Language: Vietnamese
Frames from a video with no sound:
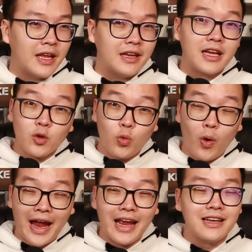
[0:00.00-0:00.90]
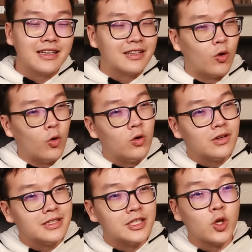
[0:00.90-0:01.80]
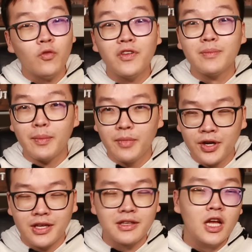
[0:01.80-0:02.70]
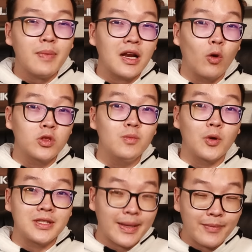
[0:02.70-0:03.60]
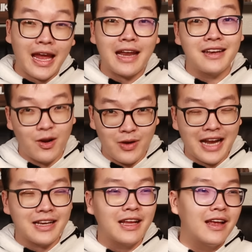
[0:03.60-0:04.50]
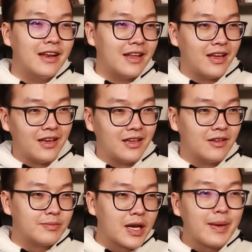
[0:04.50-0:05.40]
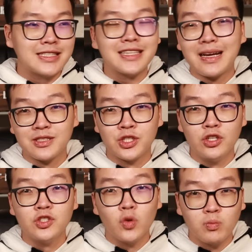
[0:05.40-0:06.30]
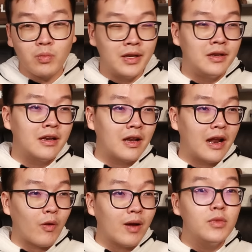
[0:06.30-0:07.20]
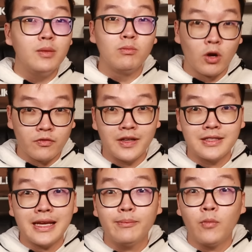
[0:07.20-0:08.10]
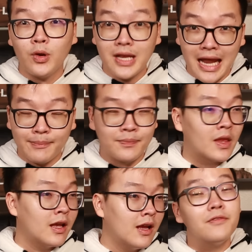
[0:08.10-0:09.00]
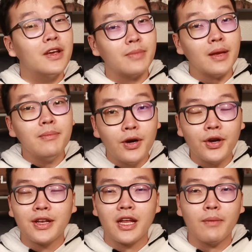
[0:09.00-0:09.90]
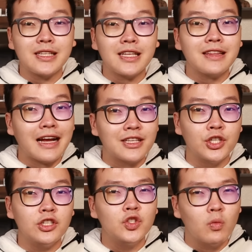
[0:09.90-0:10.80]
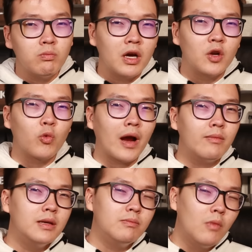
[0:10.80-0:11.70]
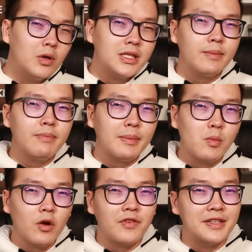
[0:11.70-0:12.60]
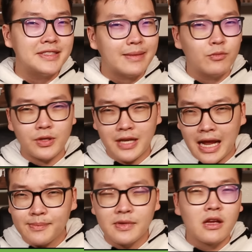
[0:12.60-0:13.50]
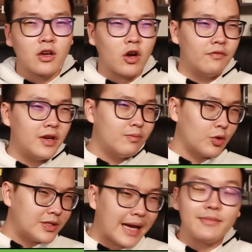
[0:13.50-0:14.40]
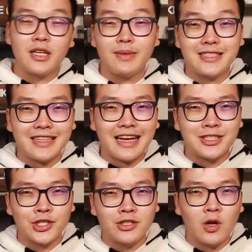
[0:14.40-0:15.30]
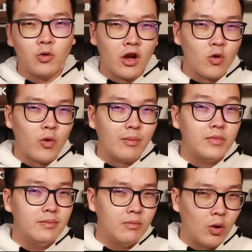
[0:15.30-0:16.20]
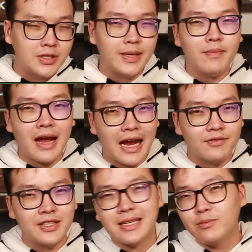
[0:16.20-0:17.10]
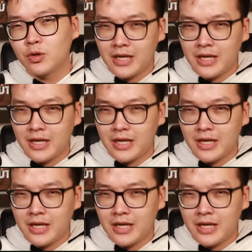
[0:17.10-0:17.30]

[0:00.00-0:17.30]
thì kết quả của chỉ số VN30 nếu bạn đầu tư 100.000 đều đặn thì các bạn sẽ tăng trưởng trung bình là khoảng 11% mỗi năm. VN70 thì bạn sẽ tăng trưởng trung bình khoảng 14.31% một năm, còn VN100 thì bạn sẽ tăng trưởng đâu đó khoảng 11.2% một